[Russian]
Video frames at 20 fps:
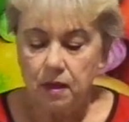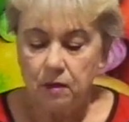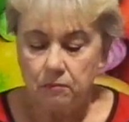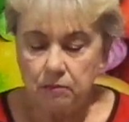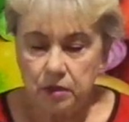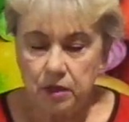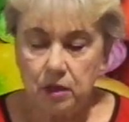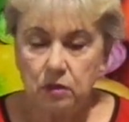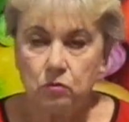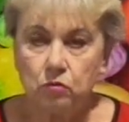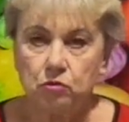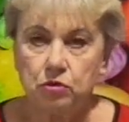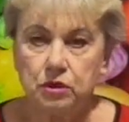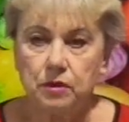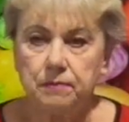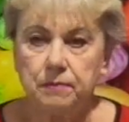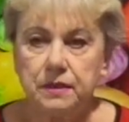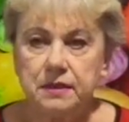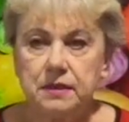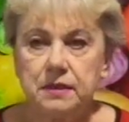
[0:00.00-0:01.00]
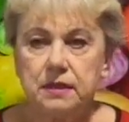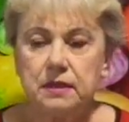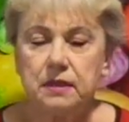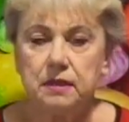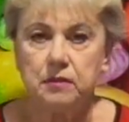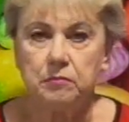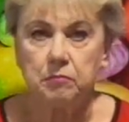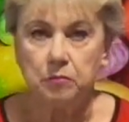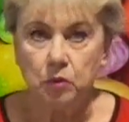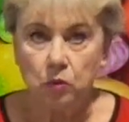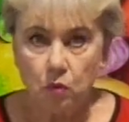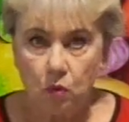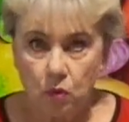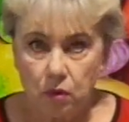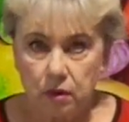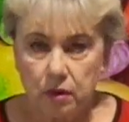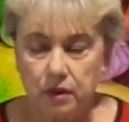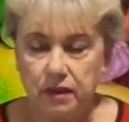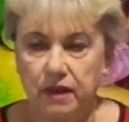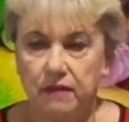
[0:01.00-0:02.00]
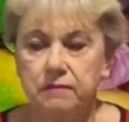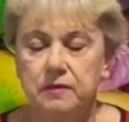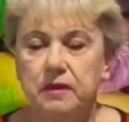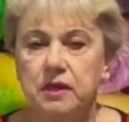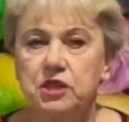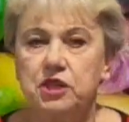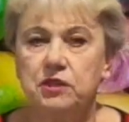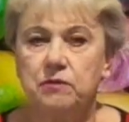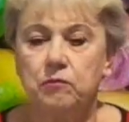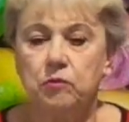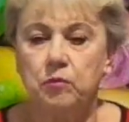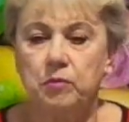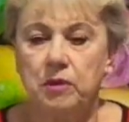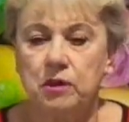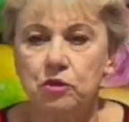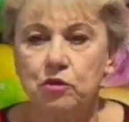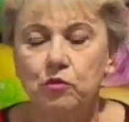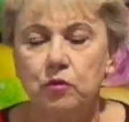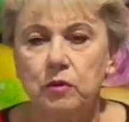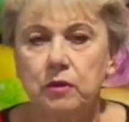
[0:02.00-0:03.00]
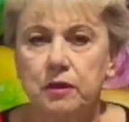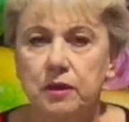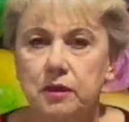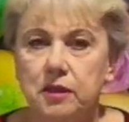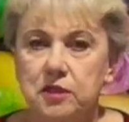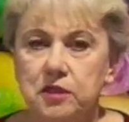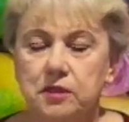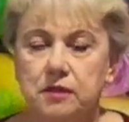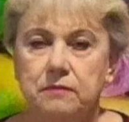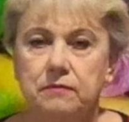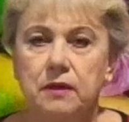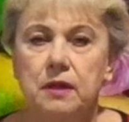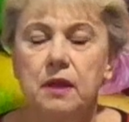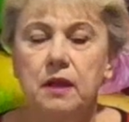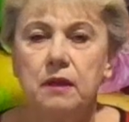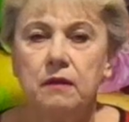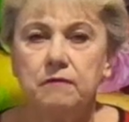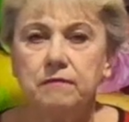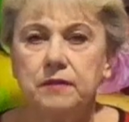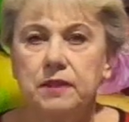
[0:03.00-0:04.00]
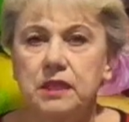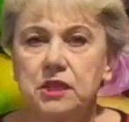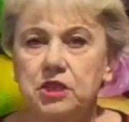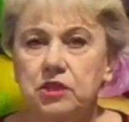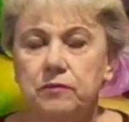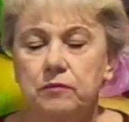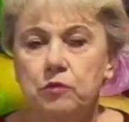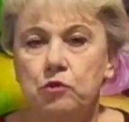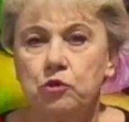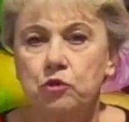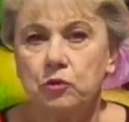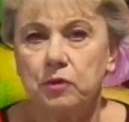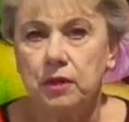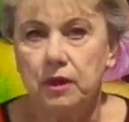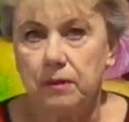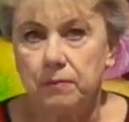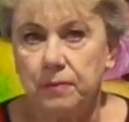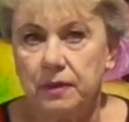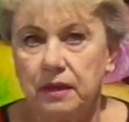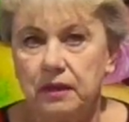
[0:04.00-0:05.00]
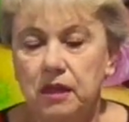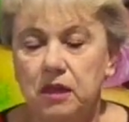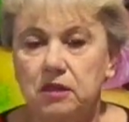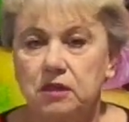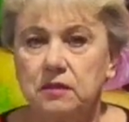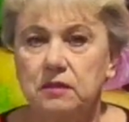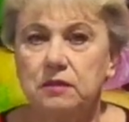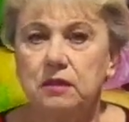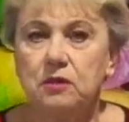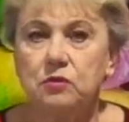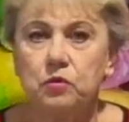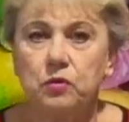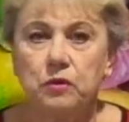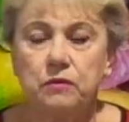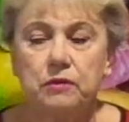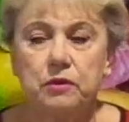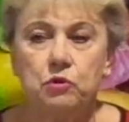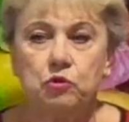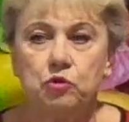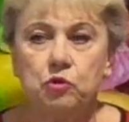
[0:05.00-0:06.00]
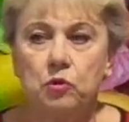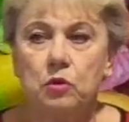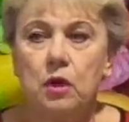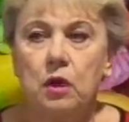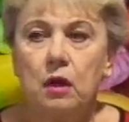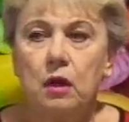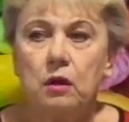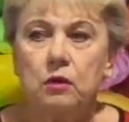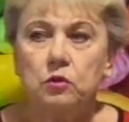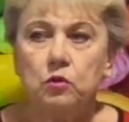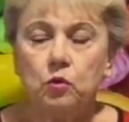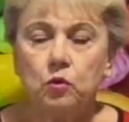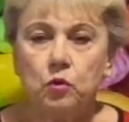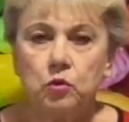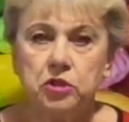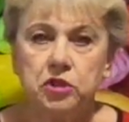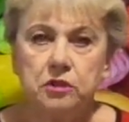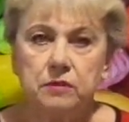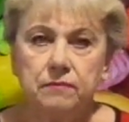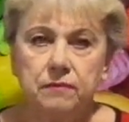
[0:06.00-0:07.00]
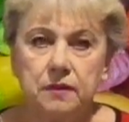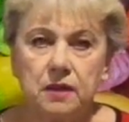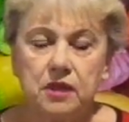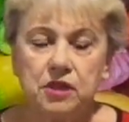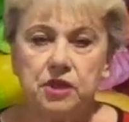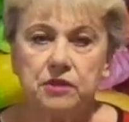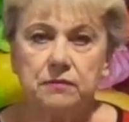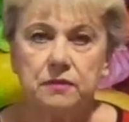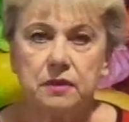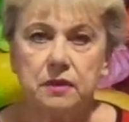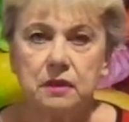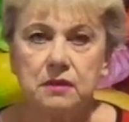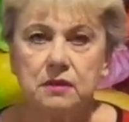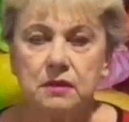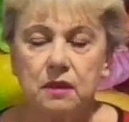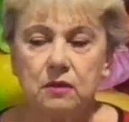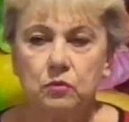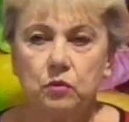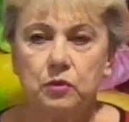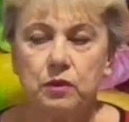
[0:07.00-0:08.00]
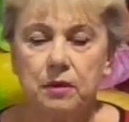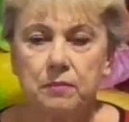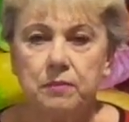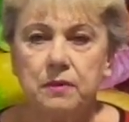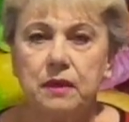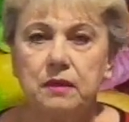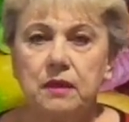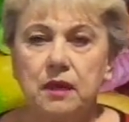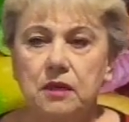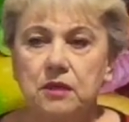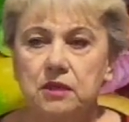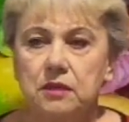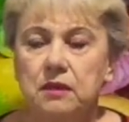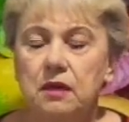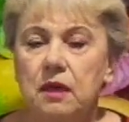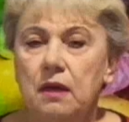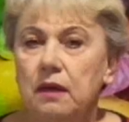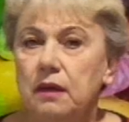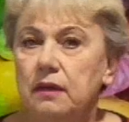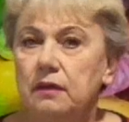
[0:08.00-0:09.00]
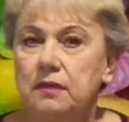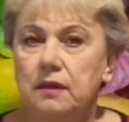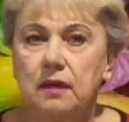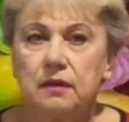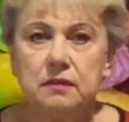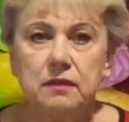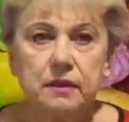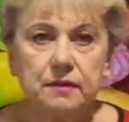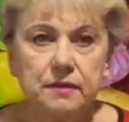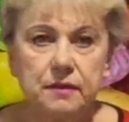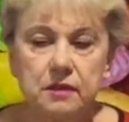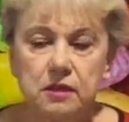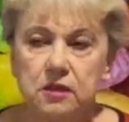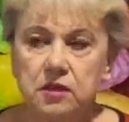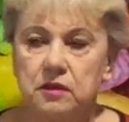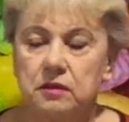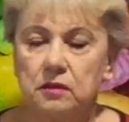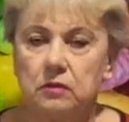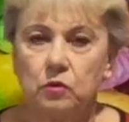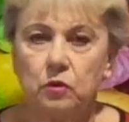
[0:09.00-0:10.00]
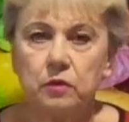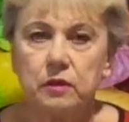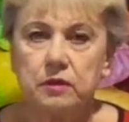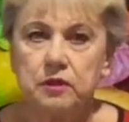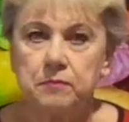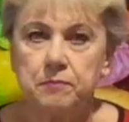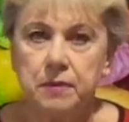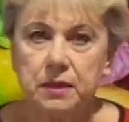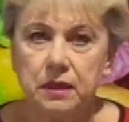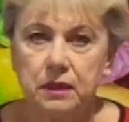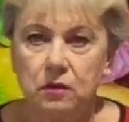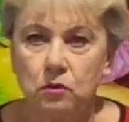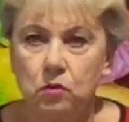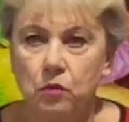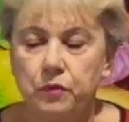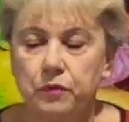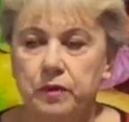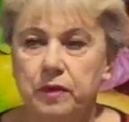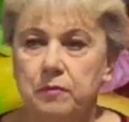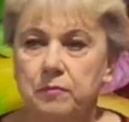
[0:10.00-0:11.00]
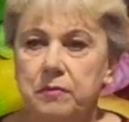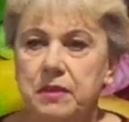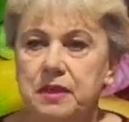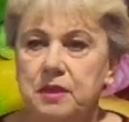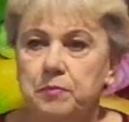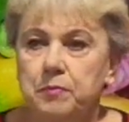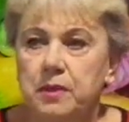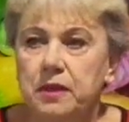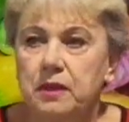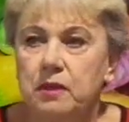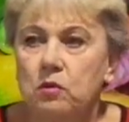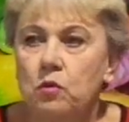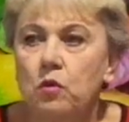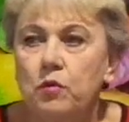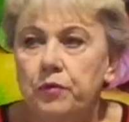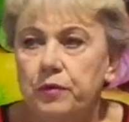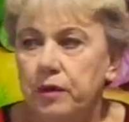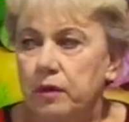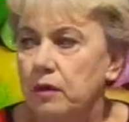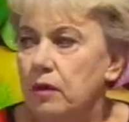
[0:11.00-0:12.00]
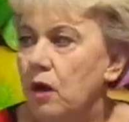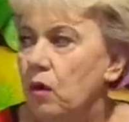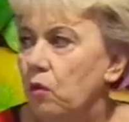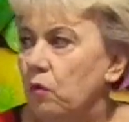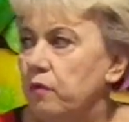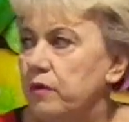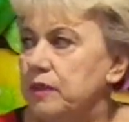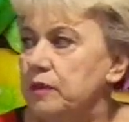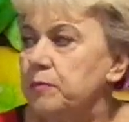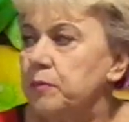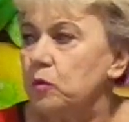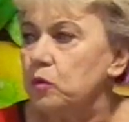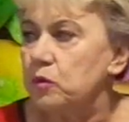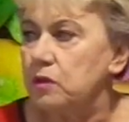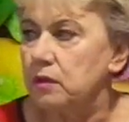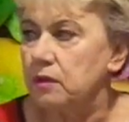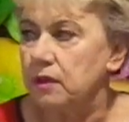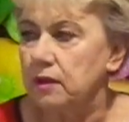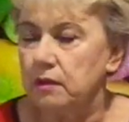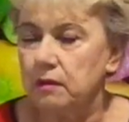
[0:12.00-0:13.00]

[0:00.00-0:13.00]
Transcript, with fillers: Мне нужно посеять много, я выращиваю большое количество, выращиваю еще для продажи. Сразу говорю, что кто хочет выращивать рассаду для продажи, это однозначно только с пикировкой. Без пикировки у вас просто